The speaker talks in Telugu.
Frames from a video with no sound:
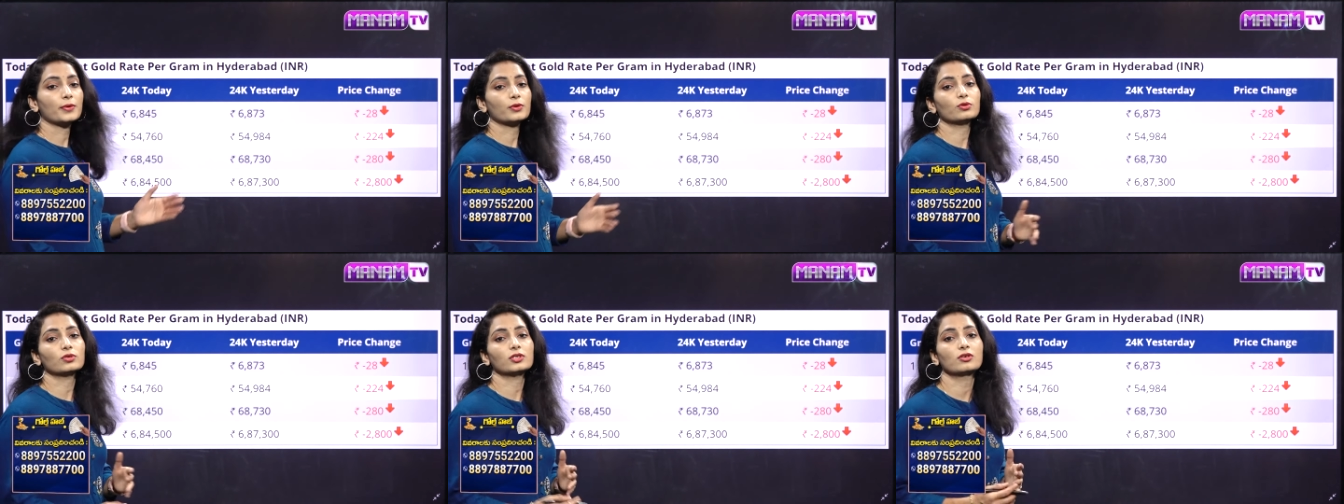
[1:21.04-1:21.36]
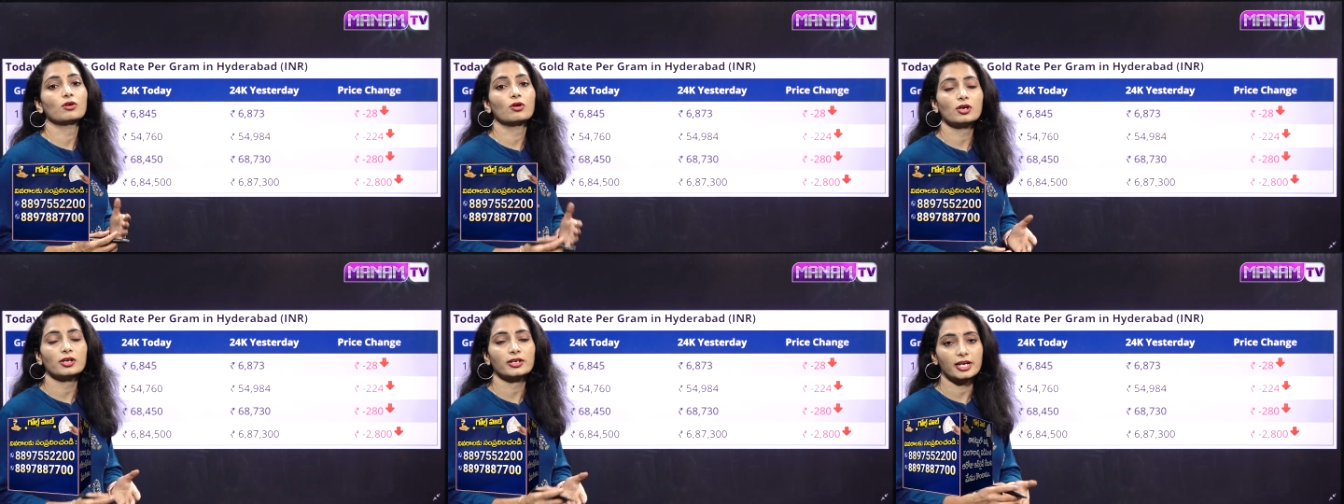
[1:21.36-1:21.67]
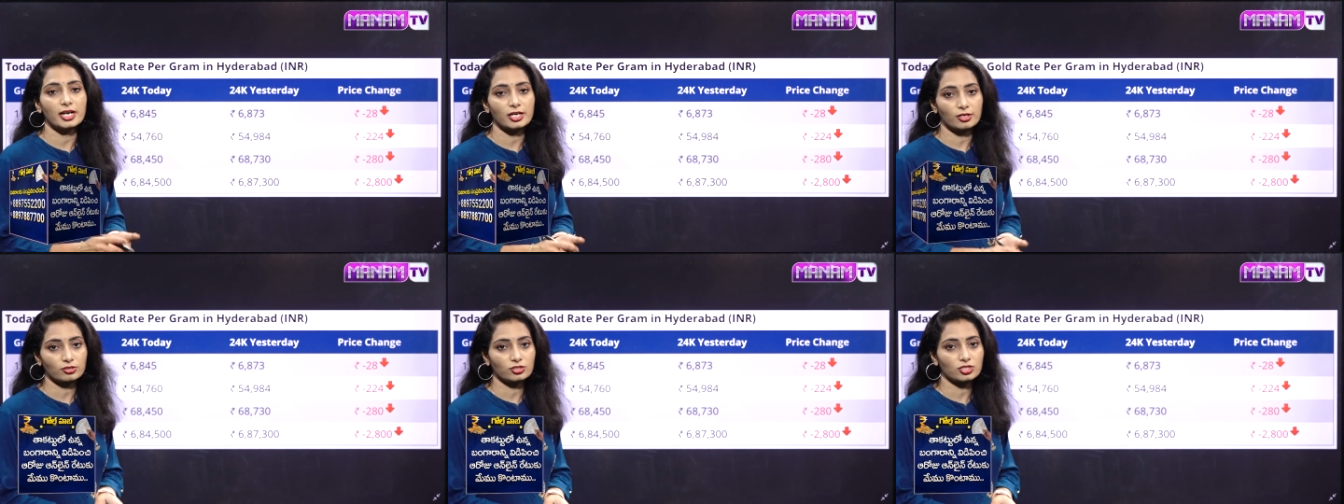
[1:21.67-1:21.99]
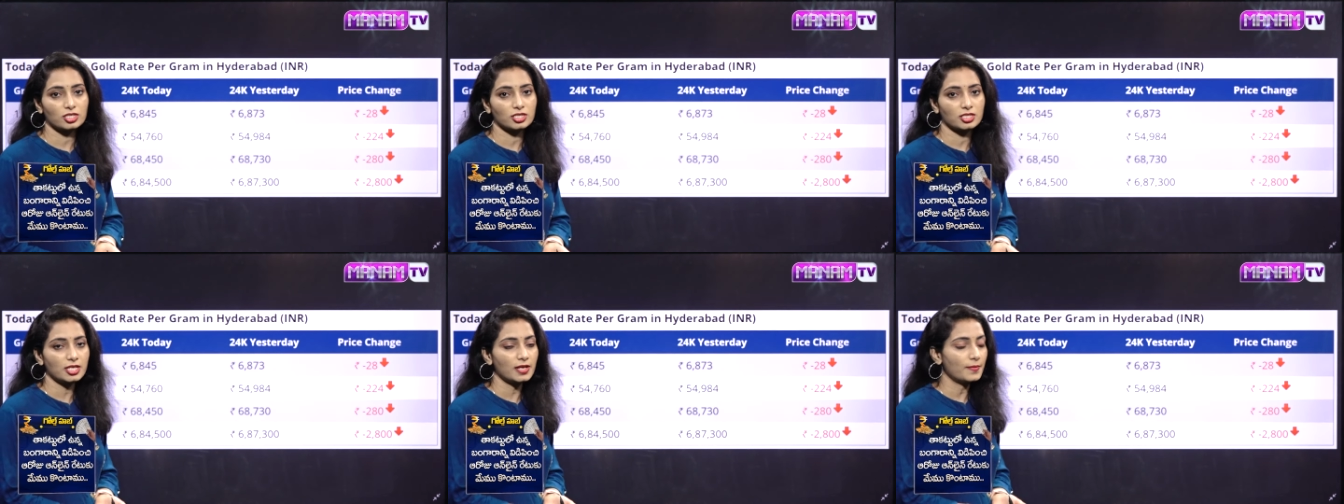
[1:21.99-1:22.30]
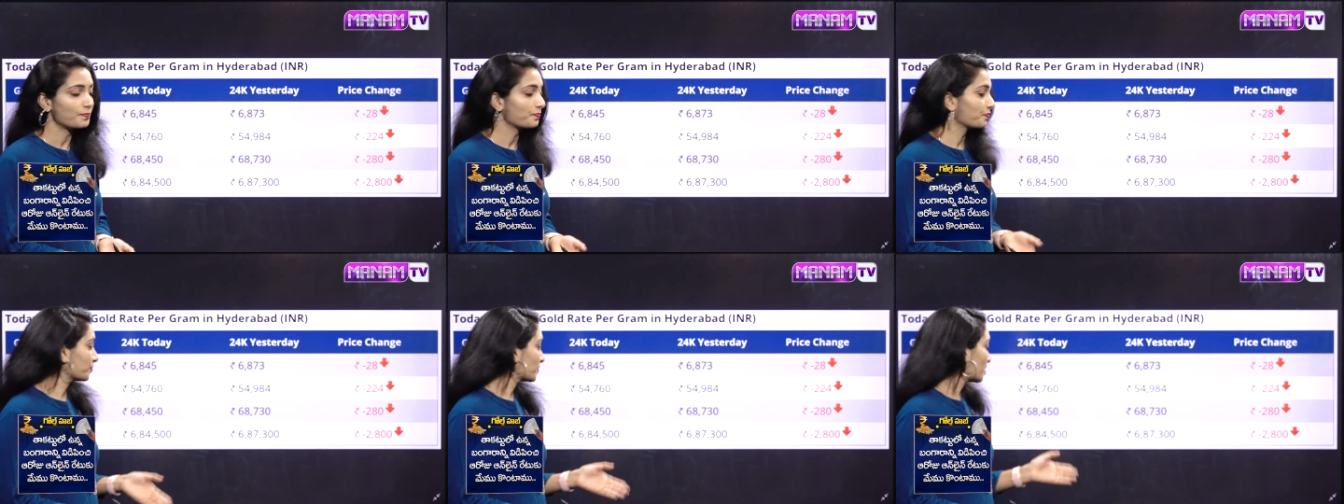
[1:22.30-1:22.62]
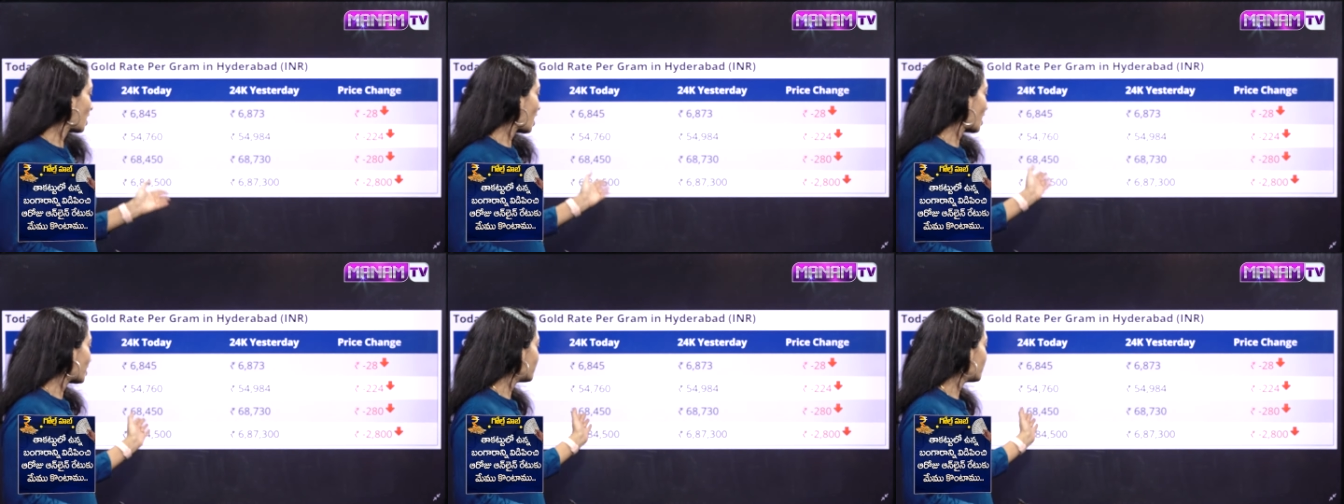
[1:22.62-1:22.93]
ప్యూర్ గోల్డ్ రేట్ వచ్చేసి
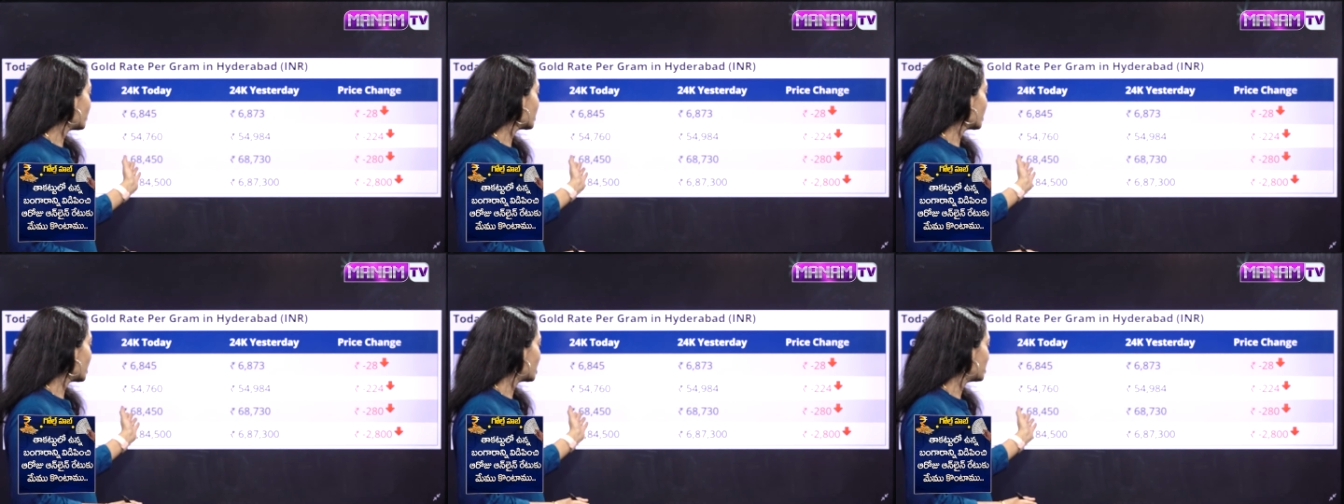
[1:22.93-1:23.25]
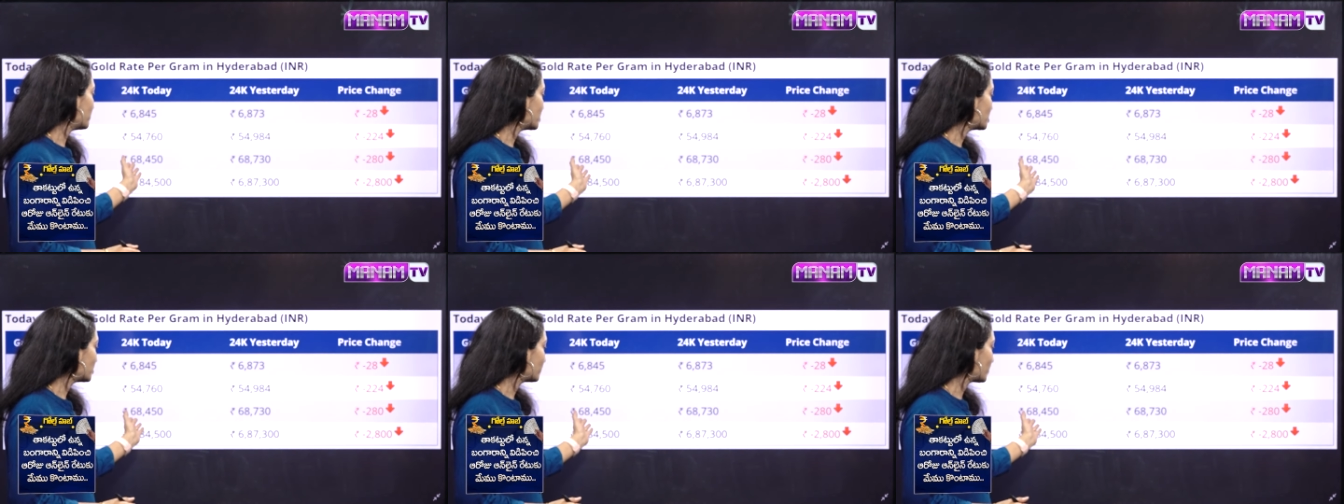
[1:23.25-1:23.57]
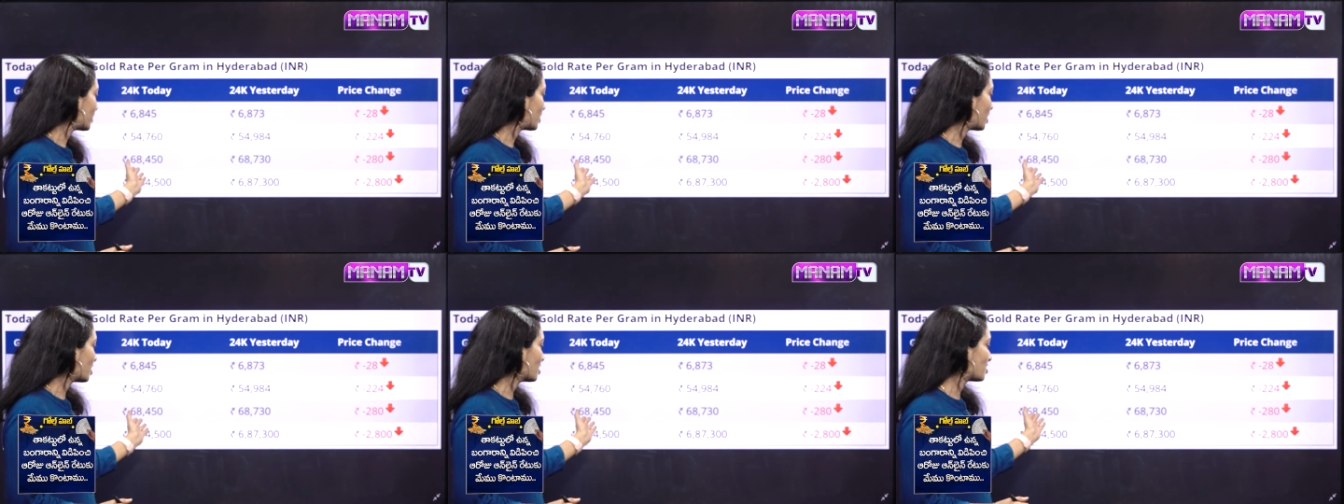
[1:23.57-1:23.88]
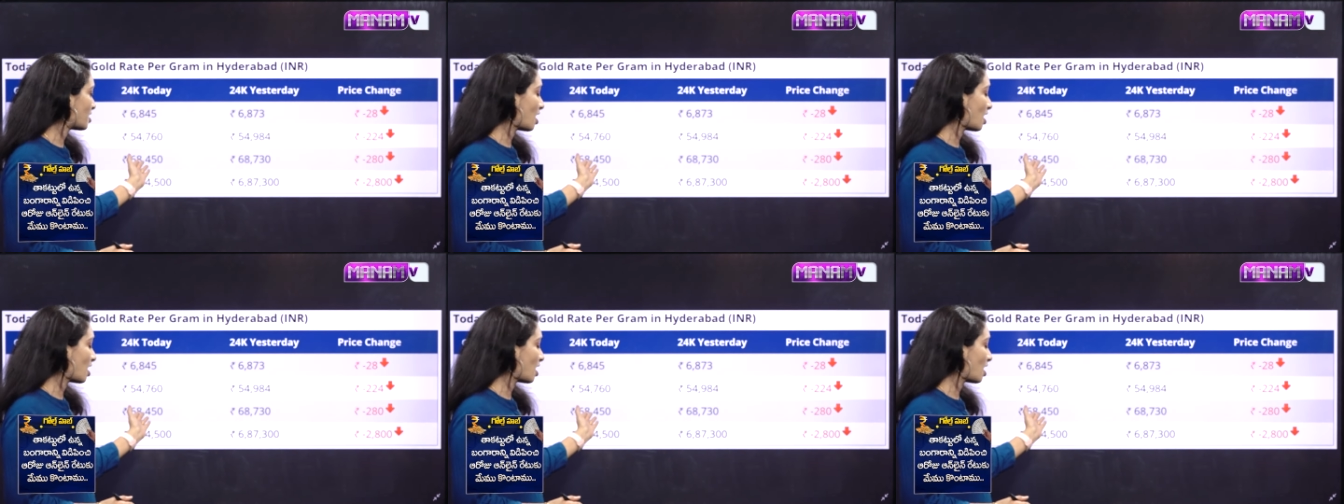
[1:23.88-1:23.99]
అరవై ఎనిమిది వేల